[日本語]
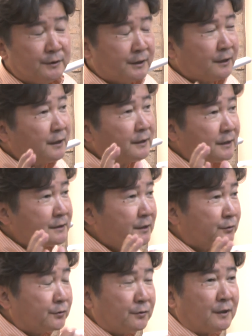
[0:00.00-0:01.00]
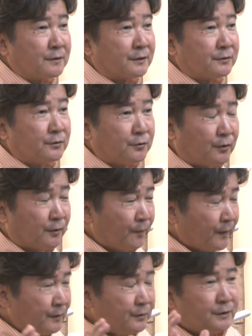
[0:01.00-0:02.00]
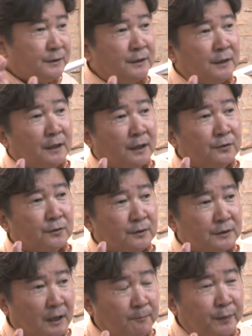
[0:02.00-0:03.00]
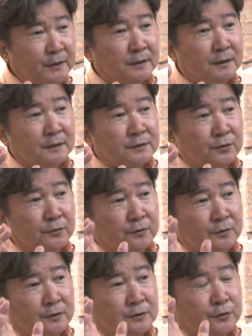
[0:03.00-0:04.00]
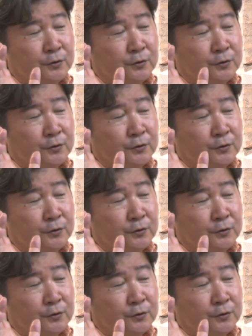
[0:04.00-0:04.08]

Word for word: で結果が出せないとどうなるかっていうと要するにあのやっぱりその